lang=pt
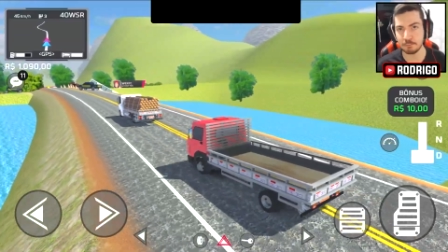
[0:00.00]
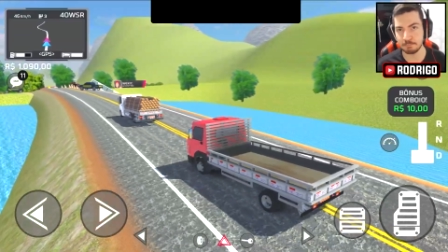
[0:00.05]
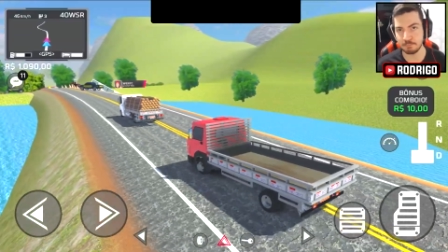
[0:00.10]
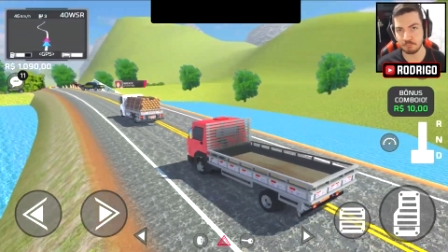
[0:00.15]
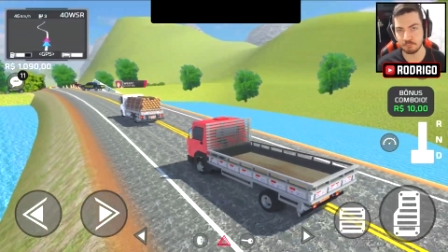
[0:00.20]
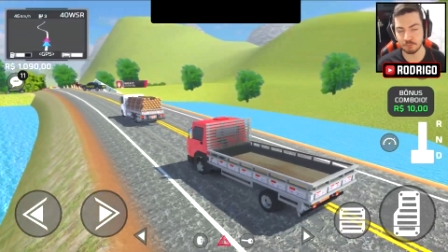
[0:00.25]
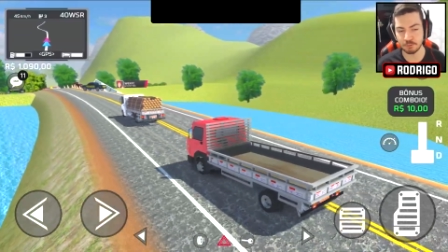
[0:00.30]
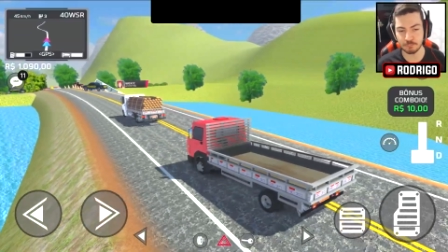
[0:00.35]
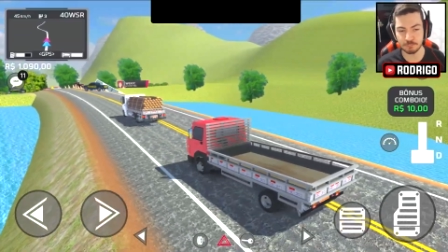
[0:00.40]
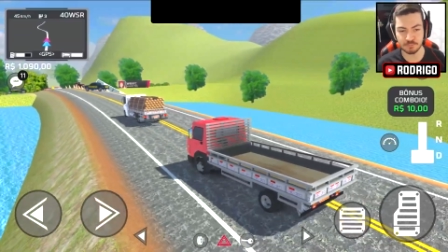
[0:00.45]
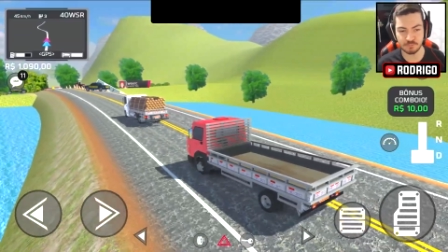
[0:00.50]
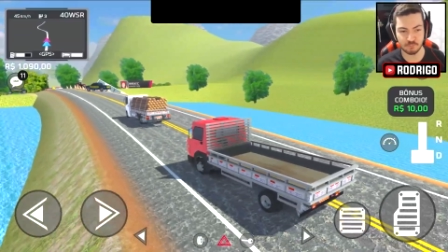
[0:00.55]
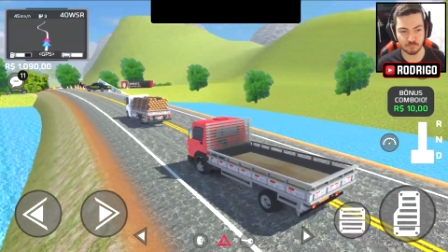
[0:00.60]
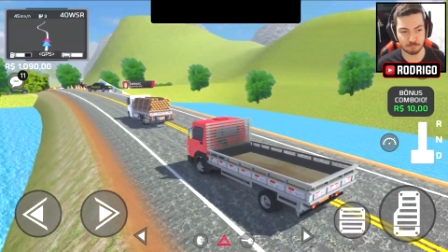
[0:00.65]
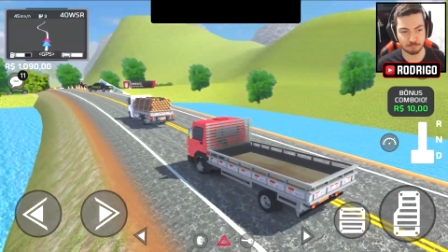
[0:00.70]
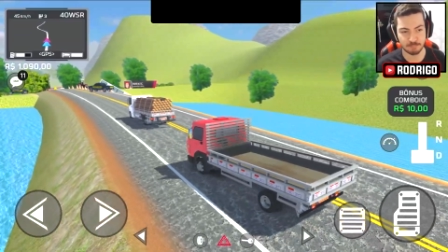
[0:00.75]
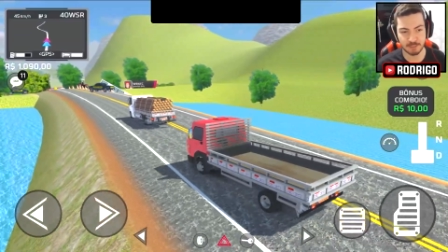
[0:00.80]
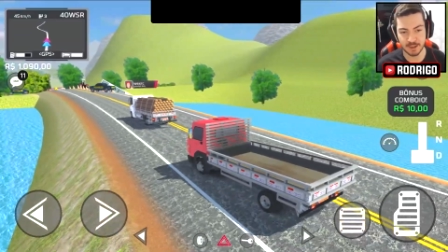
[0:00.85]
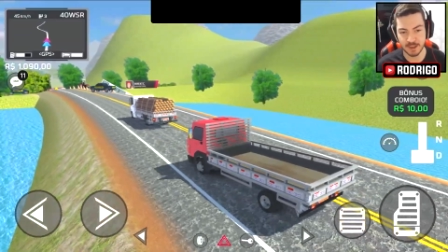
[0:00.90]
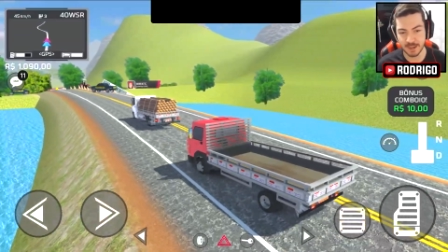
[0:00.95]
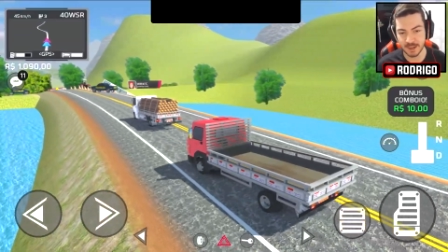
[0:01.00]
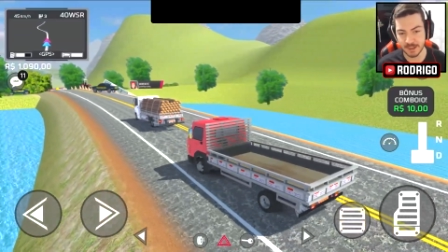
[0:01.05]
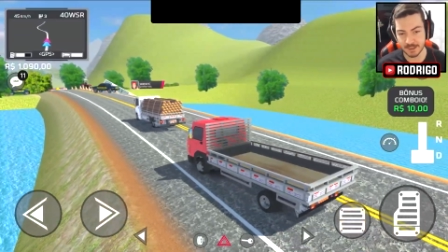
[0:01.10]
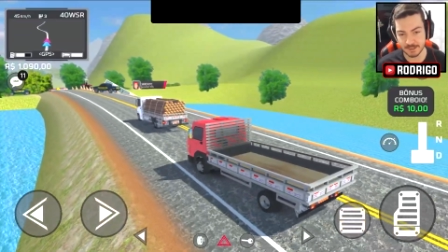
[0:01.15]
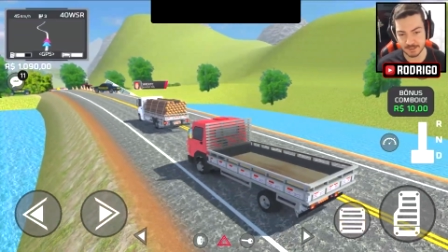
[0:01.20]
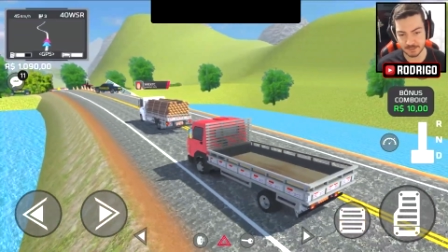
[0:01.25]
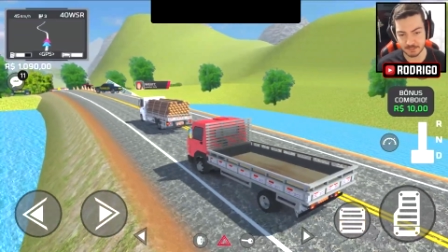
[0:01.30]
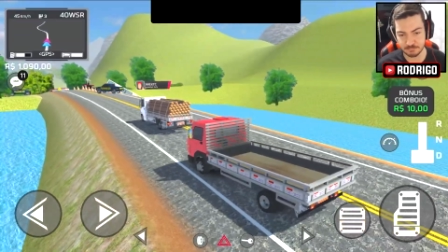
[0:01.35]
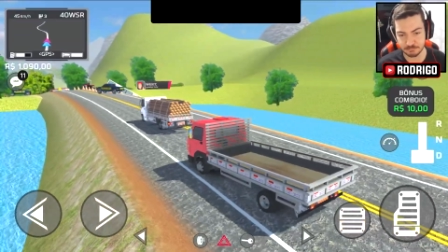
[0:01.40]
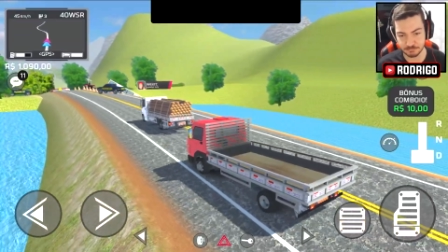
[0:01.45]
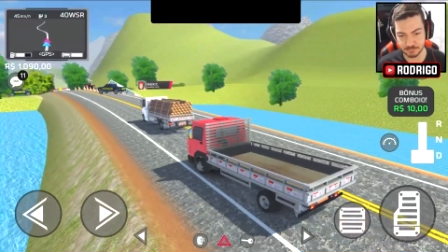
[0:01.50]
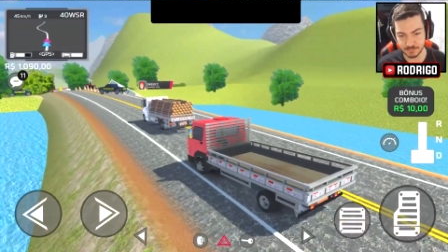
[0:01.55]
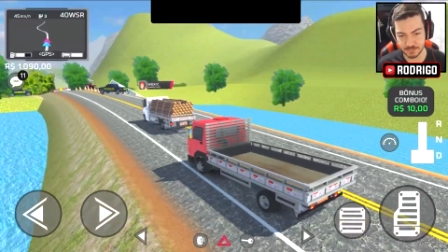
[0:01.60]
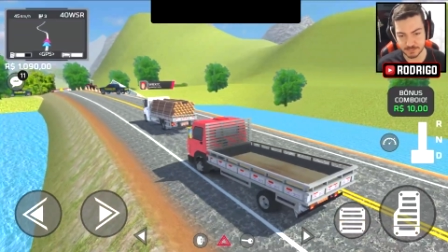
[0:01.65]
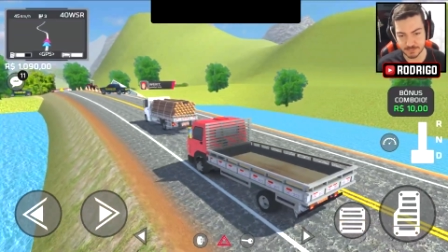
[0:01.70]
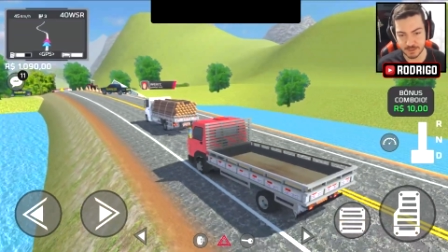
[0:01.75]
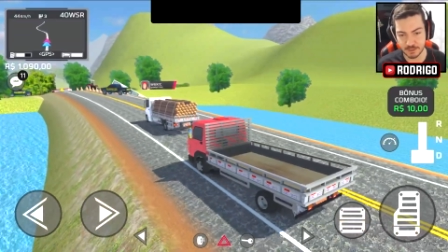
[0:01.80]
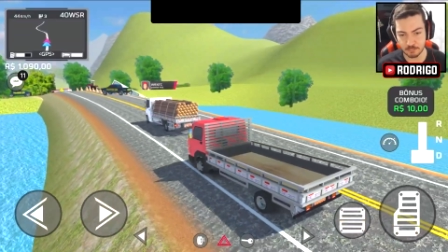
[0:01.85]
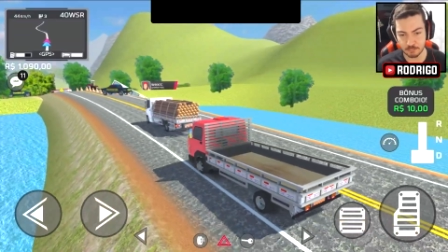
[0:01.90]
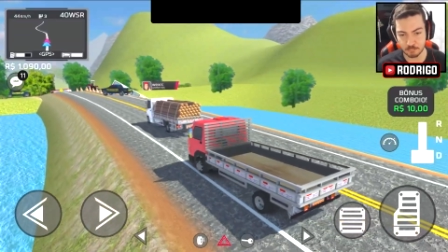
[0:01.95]
o pessoal se espalha, enfim,
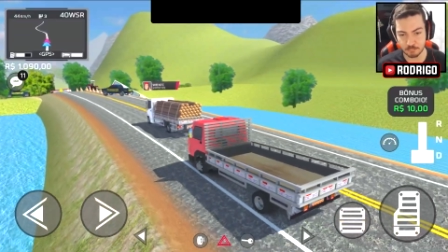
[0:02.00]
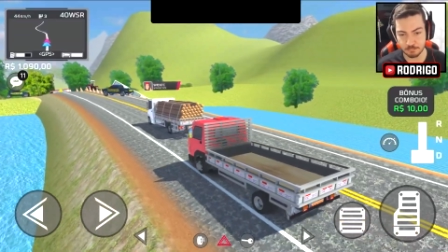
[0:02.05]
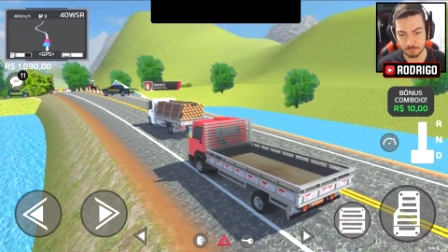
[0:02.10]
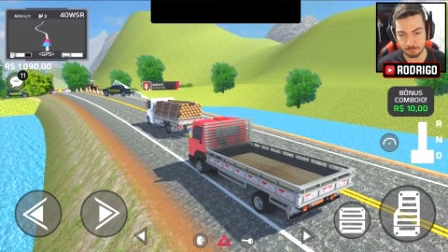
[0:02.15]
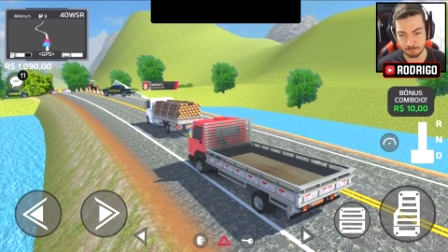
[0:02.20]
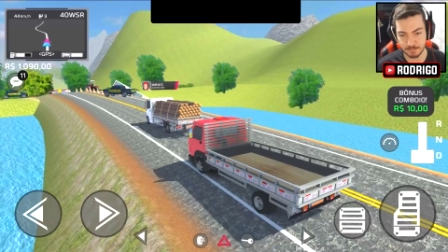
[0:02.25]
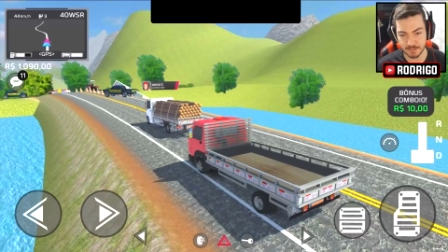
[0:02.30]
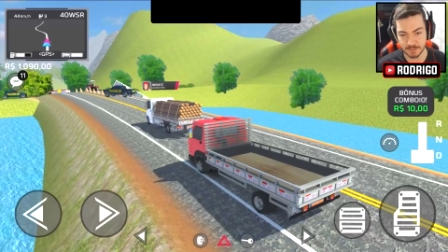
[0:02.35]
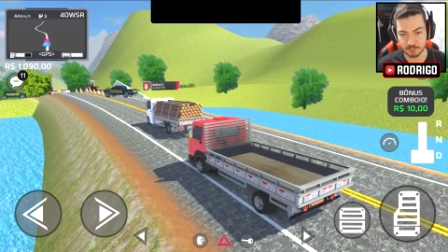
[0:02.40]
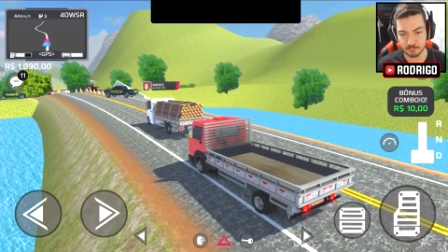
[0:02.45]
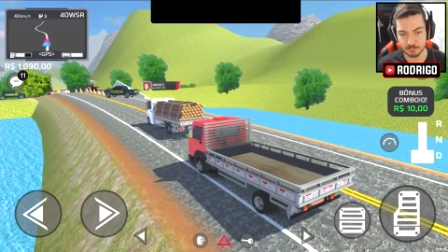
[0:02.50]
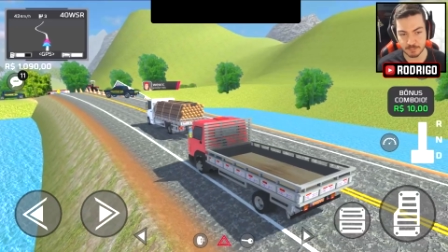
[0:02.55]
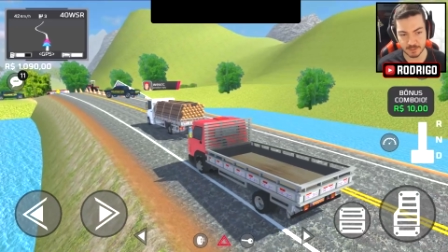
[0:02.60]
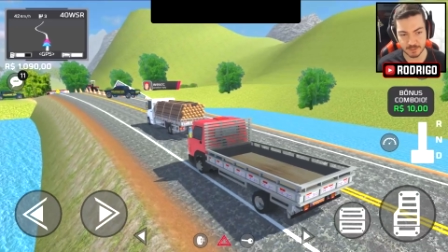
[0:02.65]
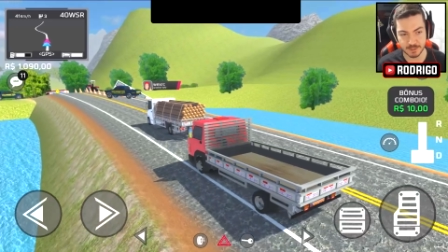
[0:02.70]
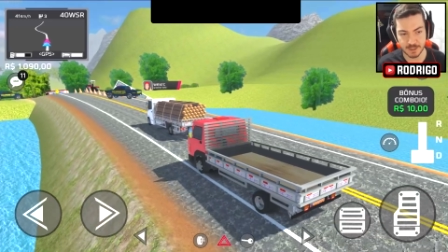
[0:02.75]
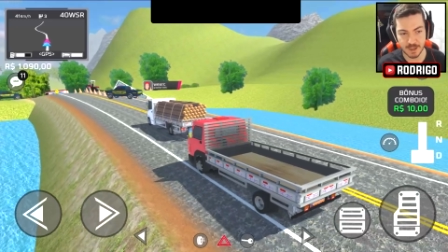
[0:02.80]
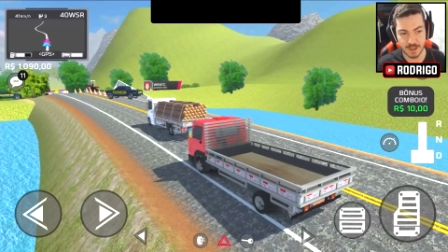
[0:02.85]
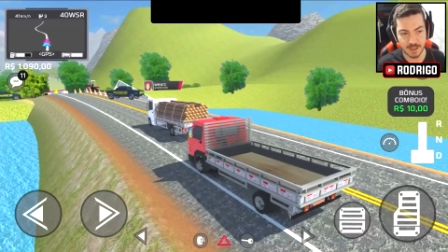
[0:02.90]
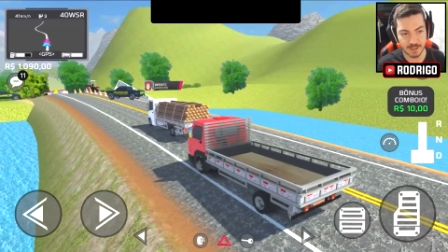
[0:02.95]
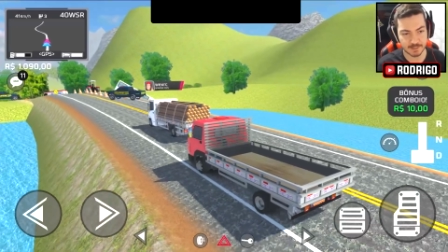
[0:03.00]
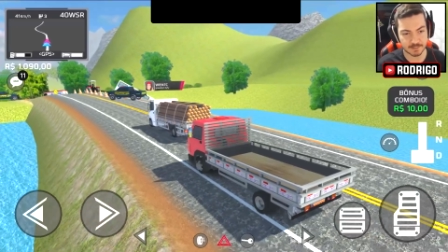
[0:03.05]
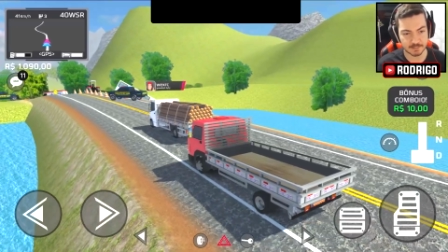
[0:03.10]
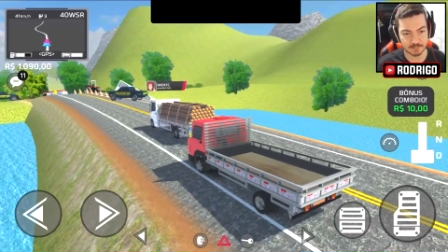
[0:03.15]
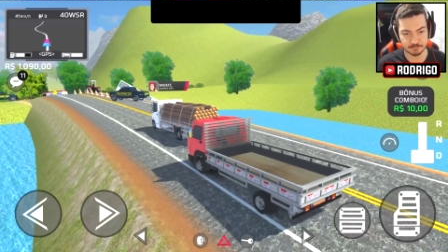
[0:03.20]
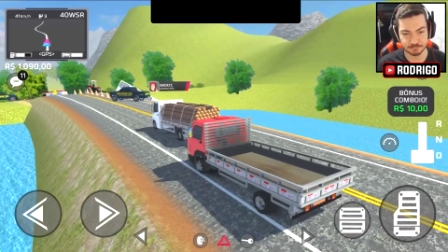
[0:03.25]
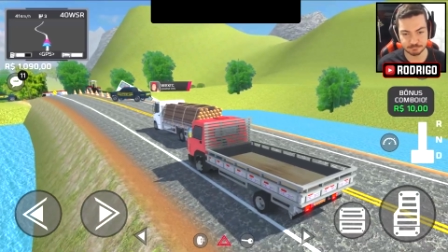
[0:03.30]
cada um pega uma carga,